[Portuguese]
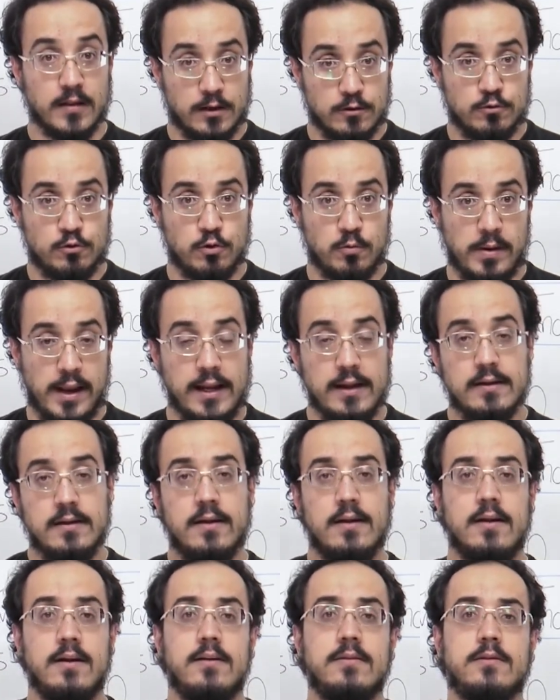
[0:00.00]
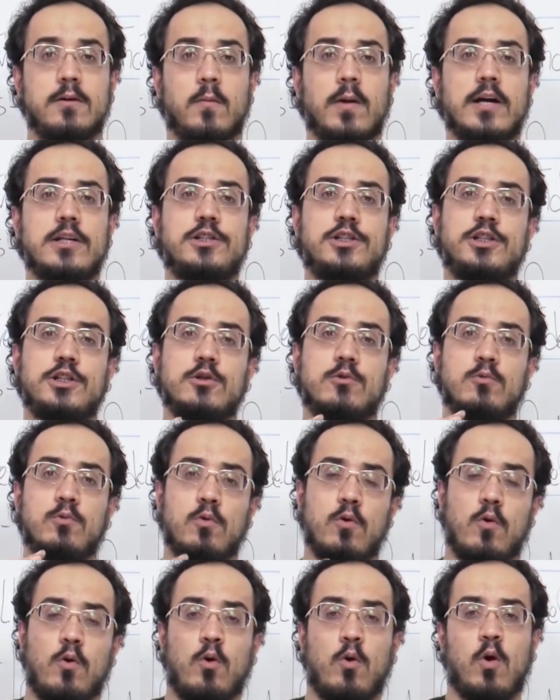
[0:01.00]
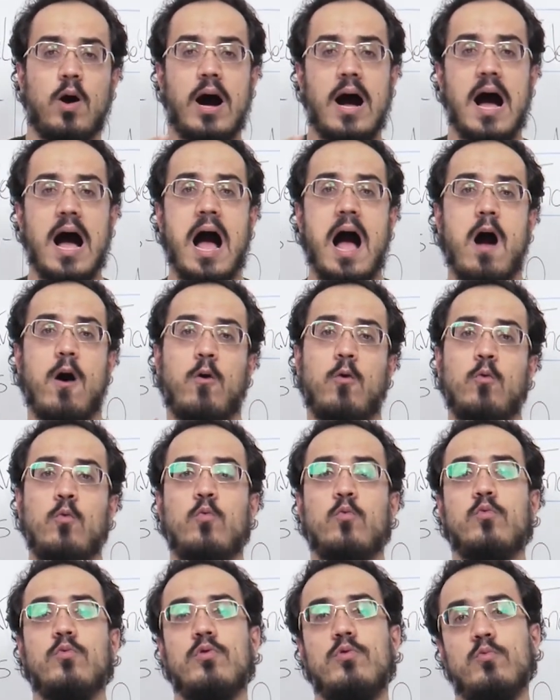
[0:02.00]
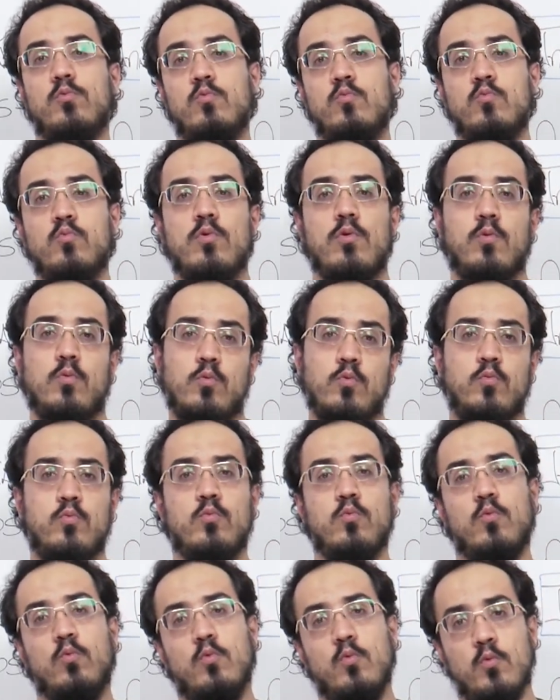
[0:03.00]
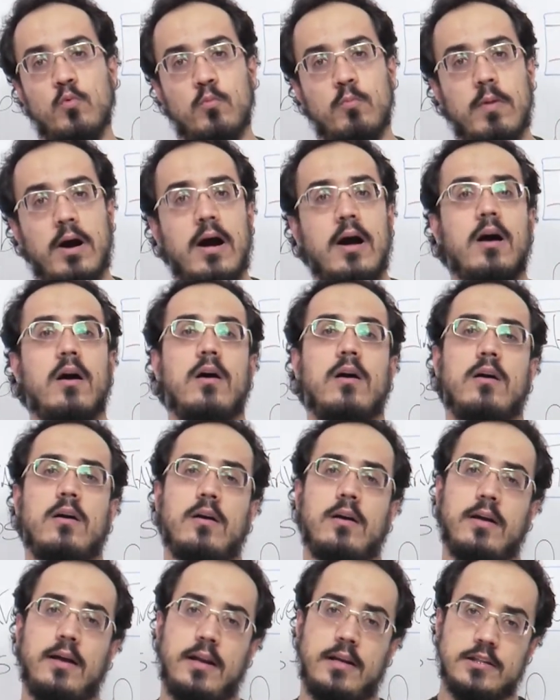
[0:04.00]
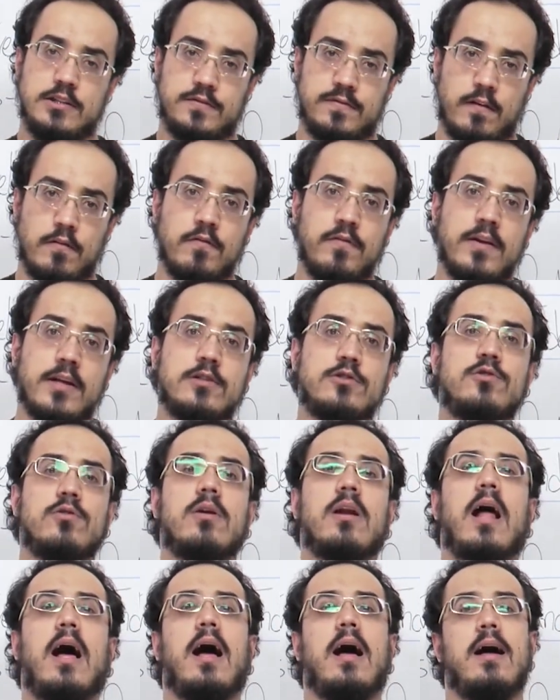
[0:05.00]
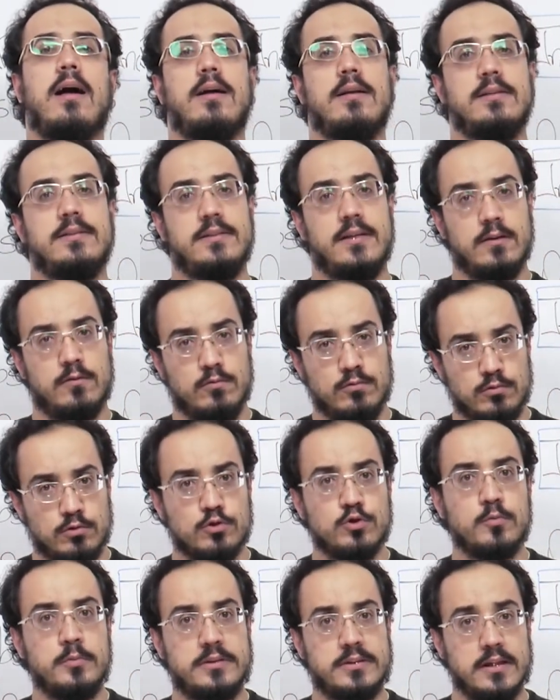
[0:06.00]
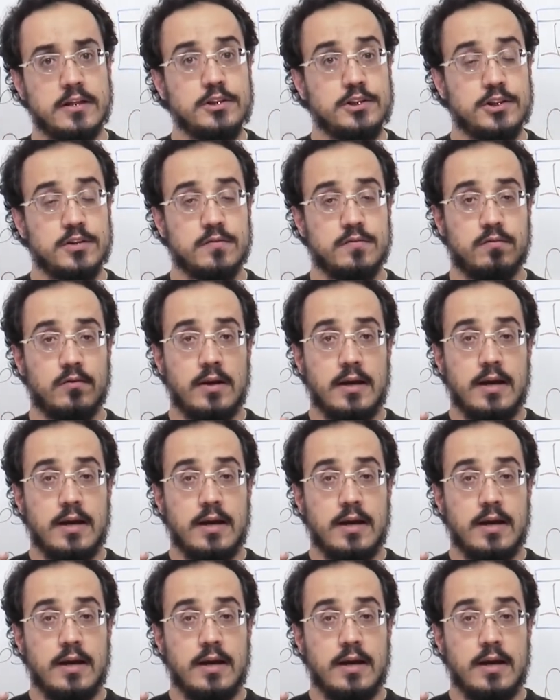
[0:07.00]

Tudo bem? Então, artigo o a um, um, um, uma, eles vão flexionar segundo o substantivo.